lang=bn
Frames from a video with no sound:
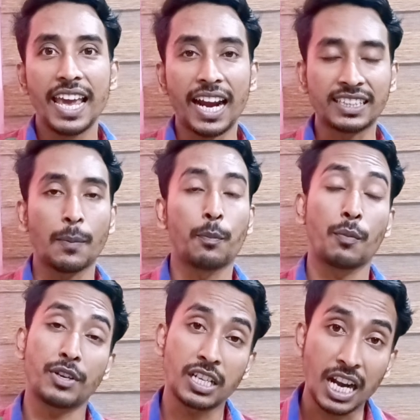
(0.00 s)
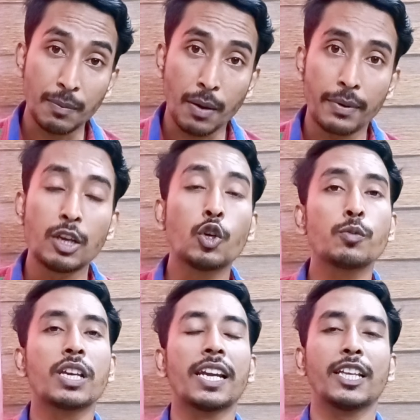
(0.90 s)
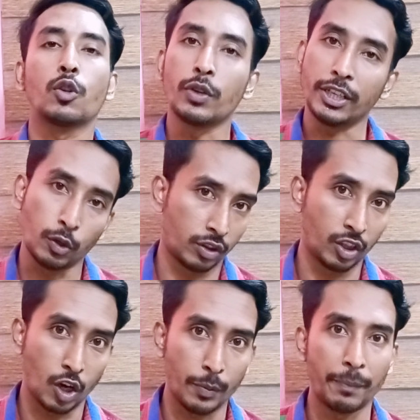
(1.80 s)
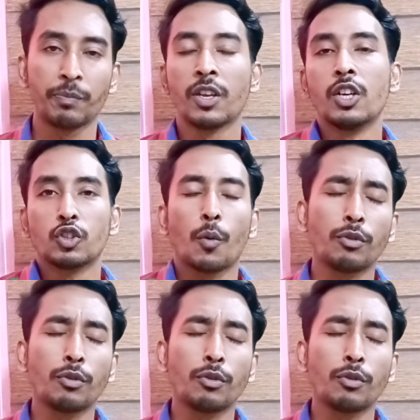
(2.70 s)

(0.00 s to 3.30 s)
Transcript: একটা প্রফেশনালভাবে ইউটিউব চ্যানেলকে তৈরি করতে হবে তো